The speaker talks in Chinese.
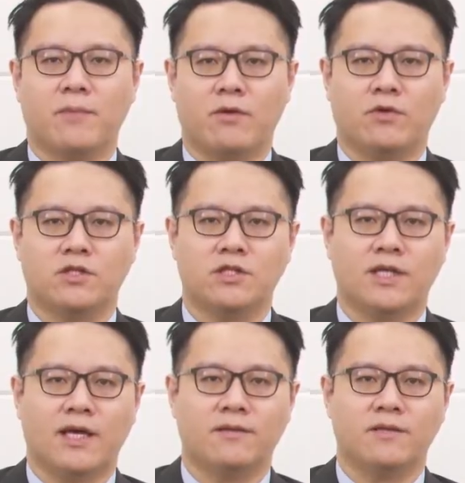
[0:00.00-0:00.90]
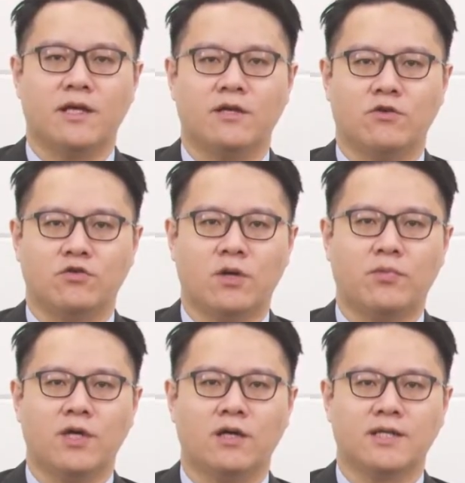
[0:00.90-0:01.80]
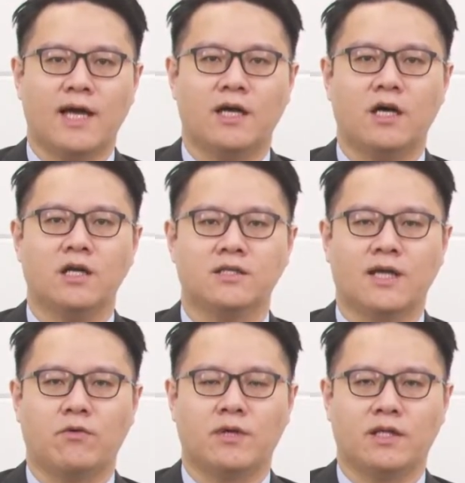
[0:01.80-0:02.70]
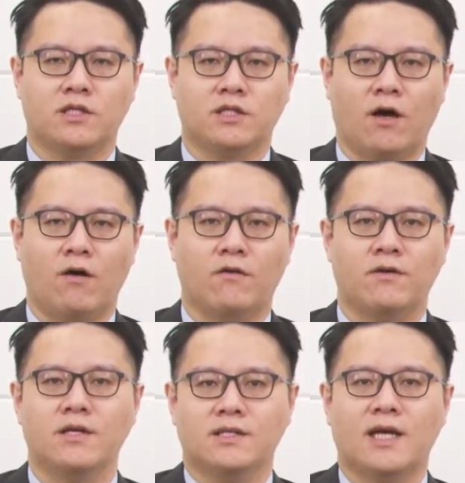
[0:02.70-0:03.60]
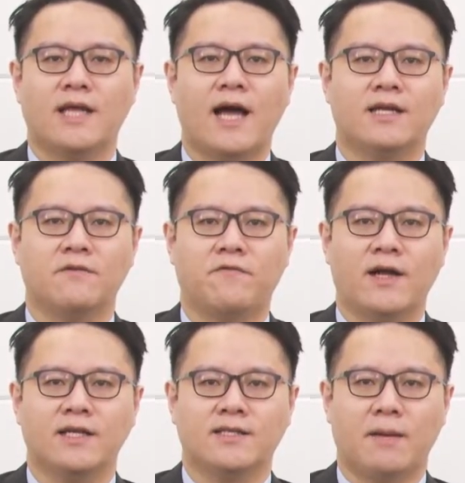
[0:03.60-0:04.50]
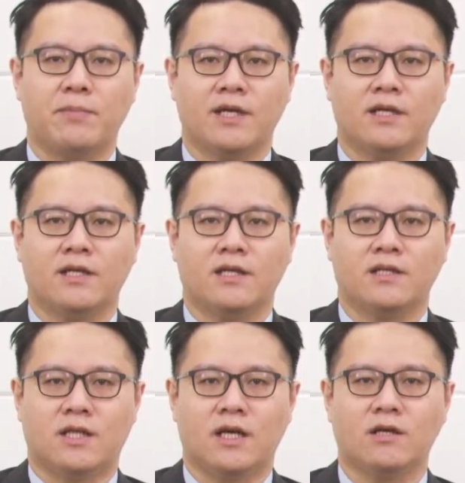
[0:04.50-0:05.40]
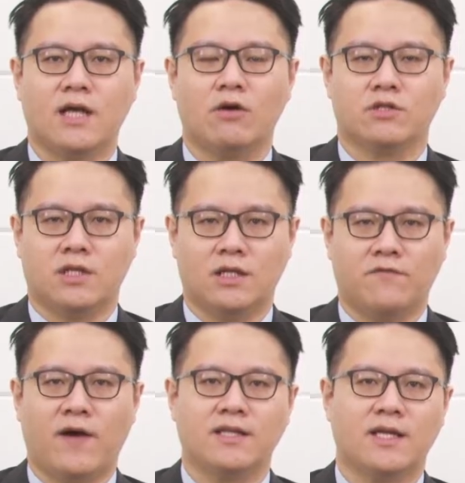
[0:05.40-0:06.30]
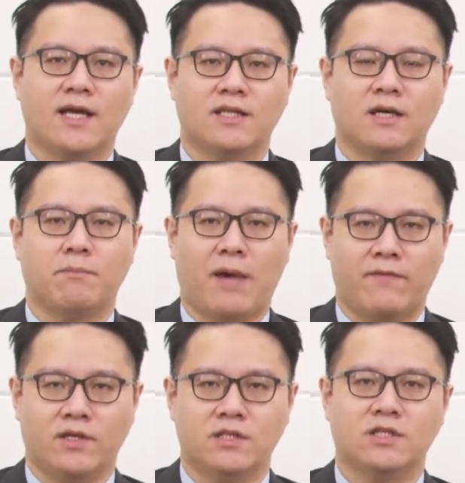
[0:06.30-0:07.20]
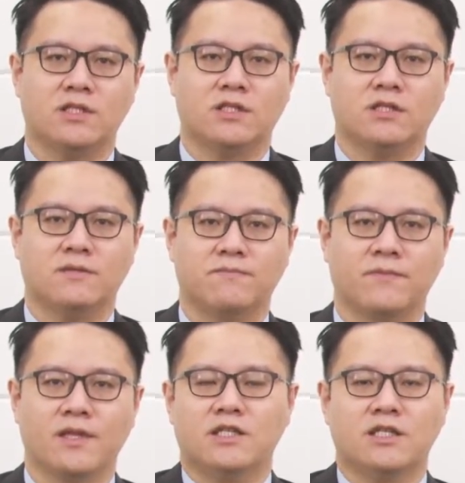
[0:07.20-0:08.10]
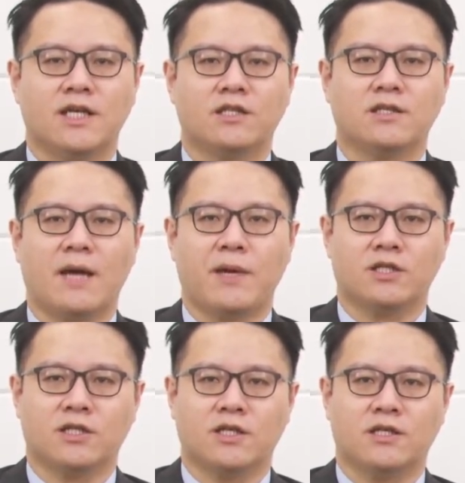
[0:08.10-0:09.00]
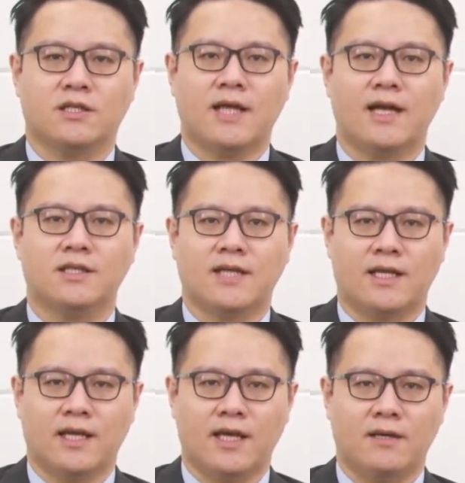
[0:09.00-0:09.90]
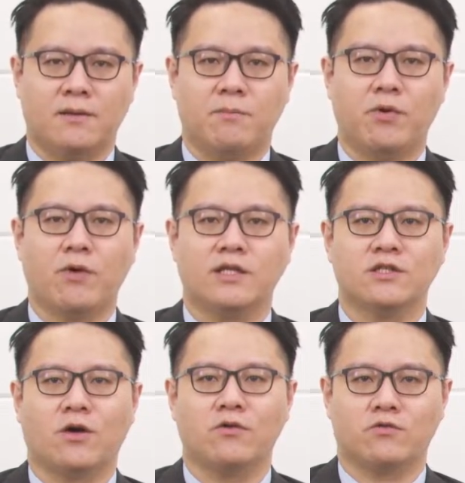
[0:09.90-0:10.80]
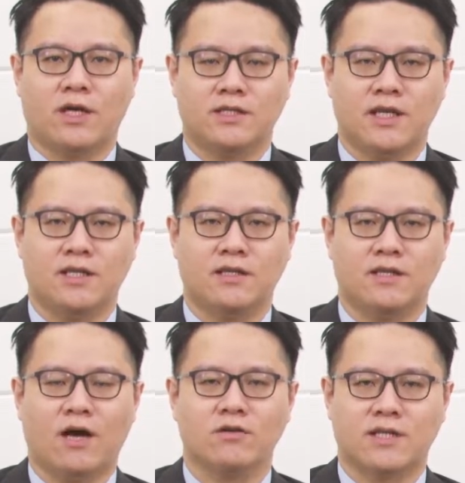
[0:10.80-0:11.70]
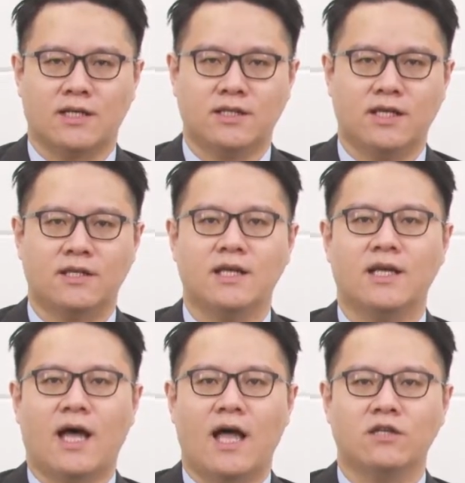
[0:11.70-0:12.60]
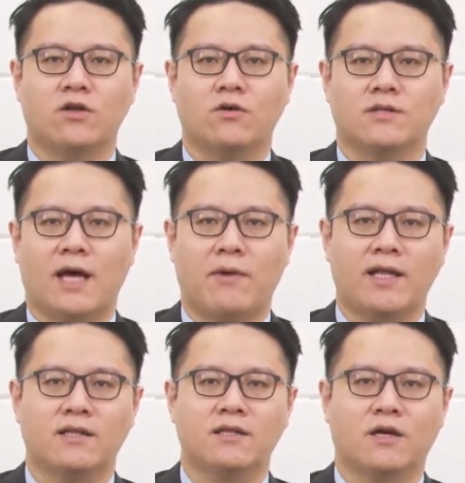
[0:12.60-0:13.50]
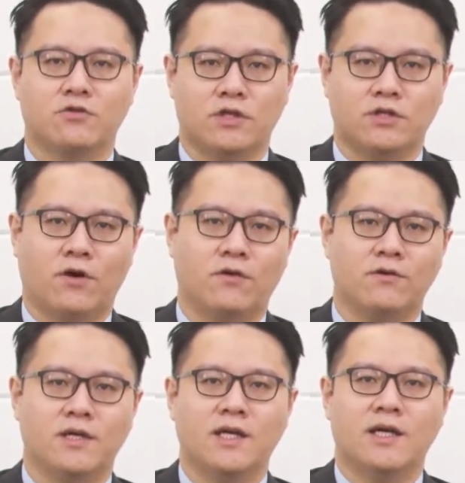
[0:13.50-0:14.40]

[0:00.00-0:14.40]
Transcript: 美国之前也宣布要在二零三五年的时候，将太阳能发电占比提高到整体发电量的百分之四十。这些都代表着太阳能产业，不管是从短线到长线，还是从台湾到全球，